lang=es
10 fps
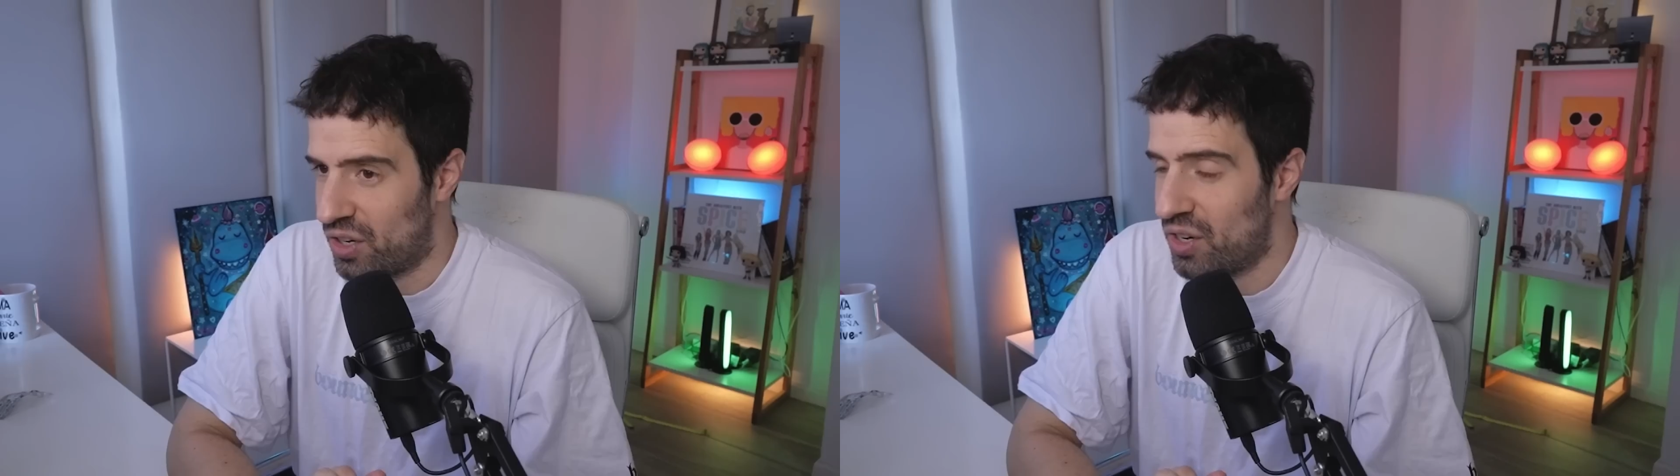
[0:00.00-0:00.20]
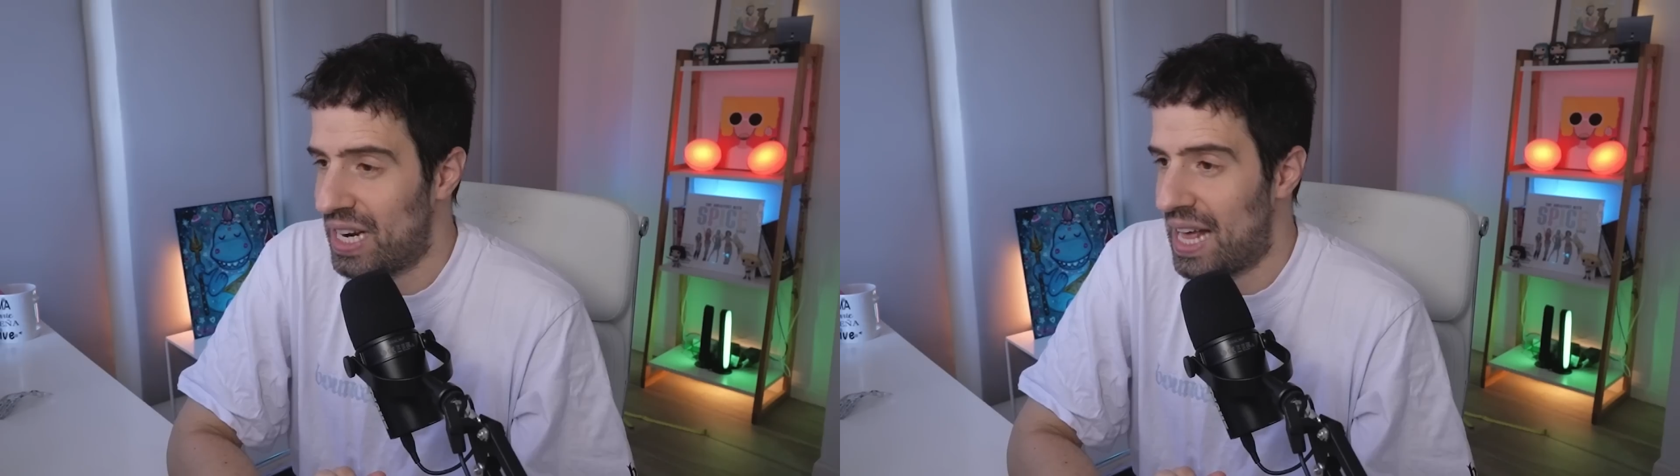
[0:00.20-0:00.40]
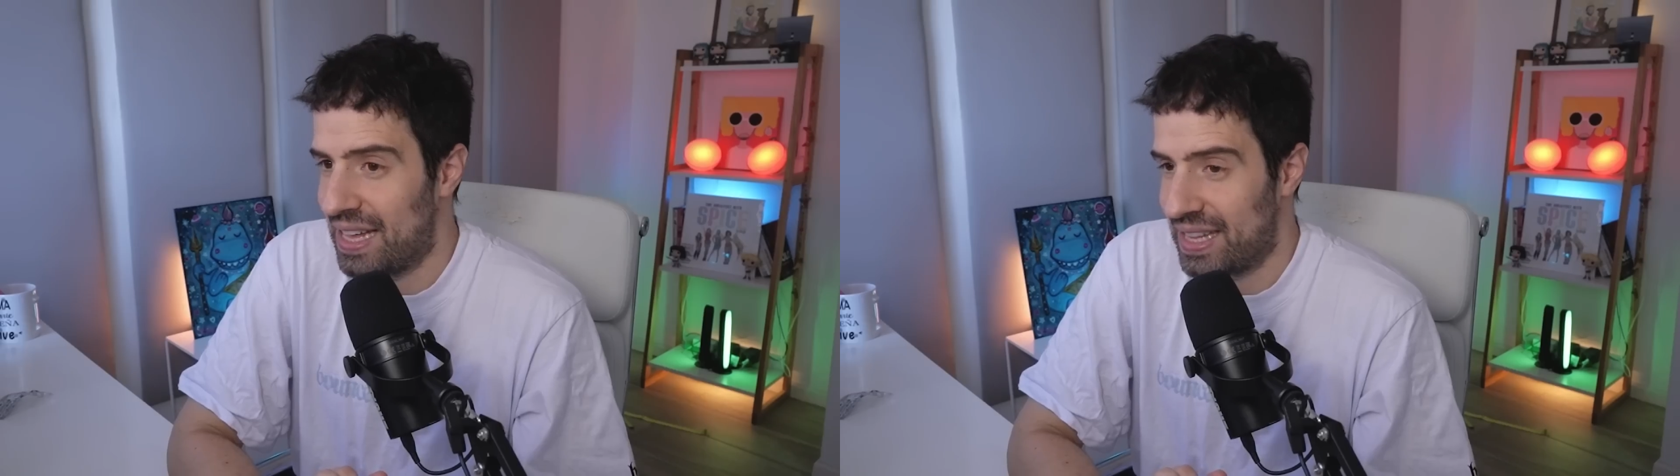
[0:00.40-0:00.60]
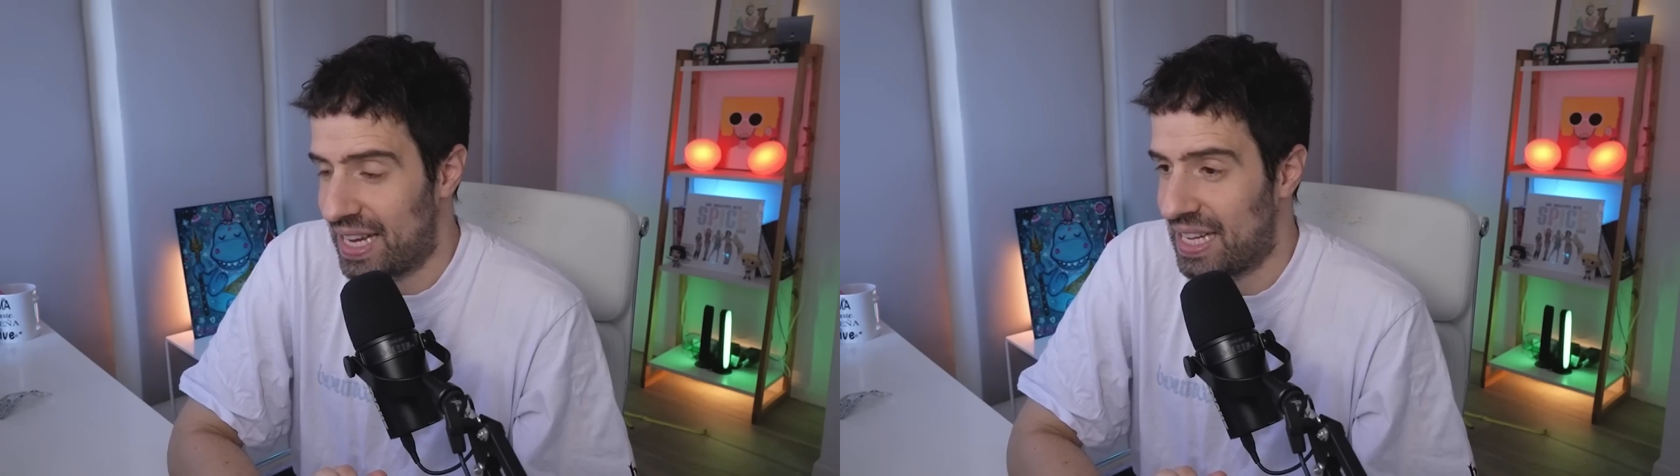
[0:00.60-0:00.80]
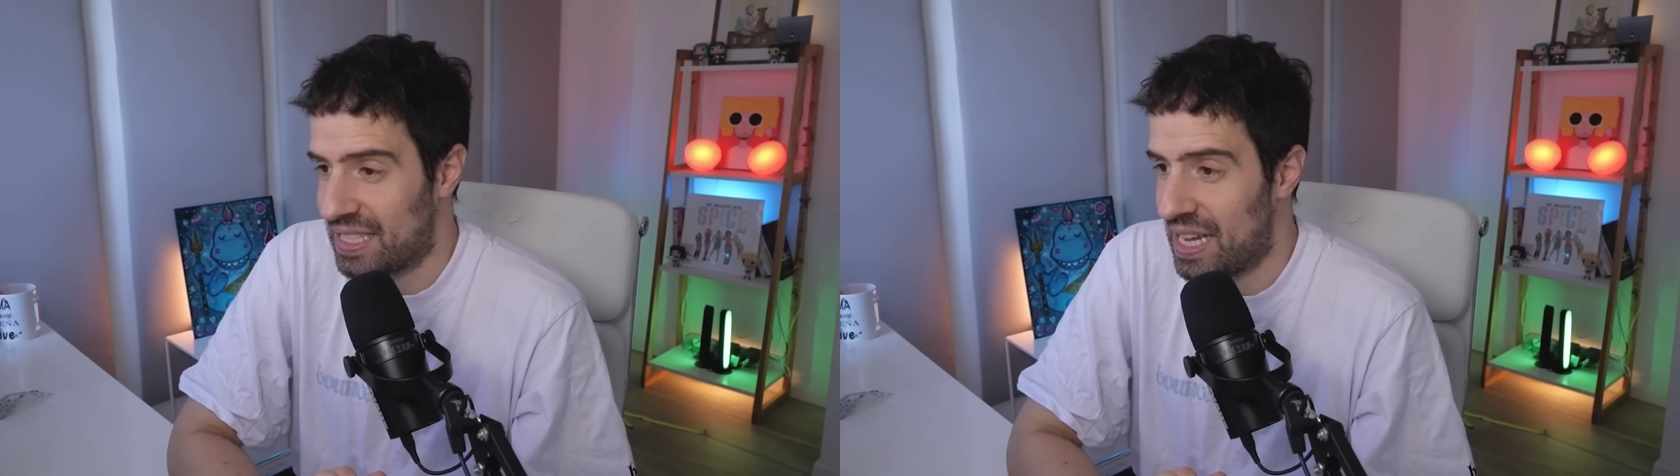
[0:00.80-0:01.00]
Creo que la
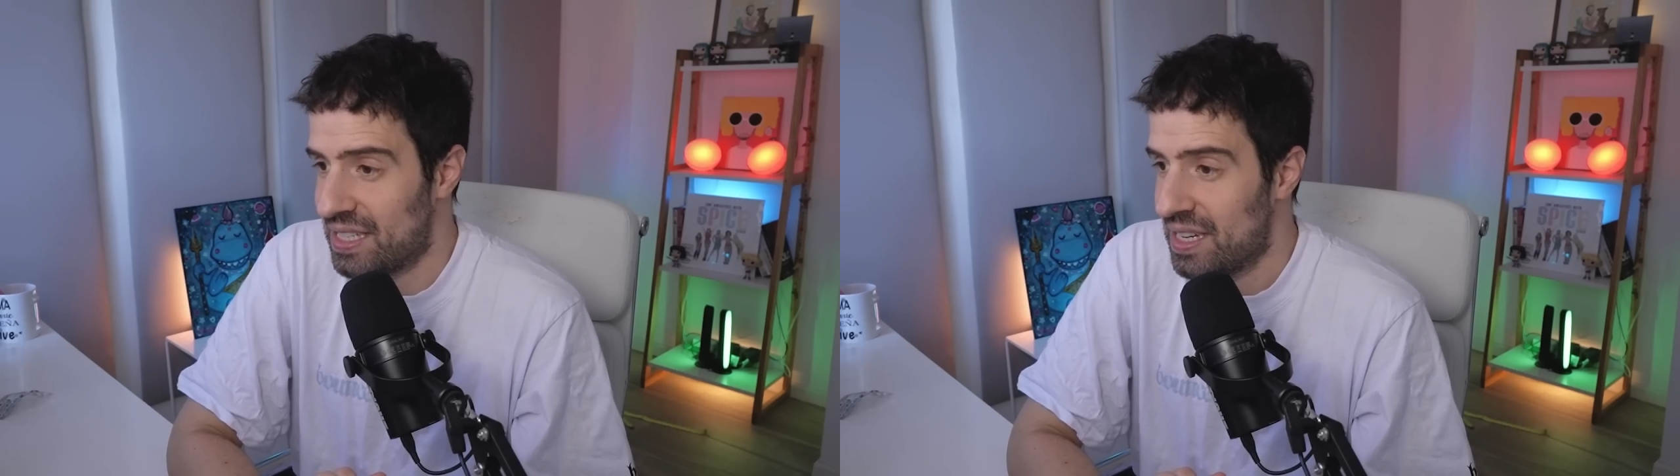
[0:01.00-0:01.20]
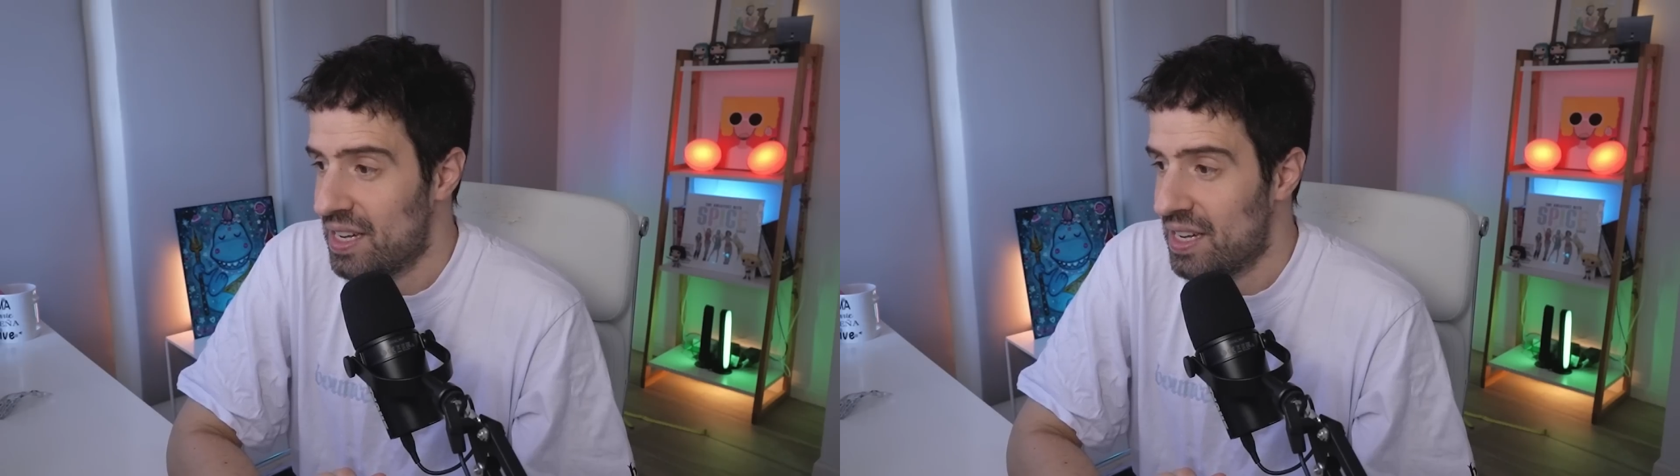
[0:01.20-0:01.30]
descansás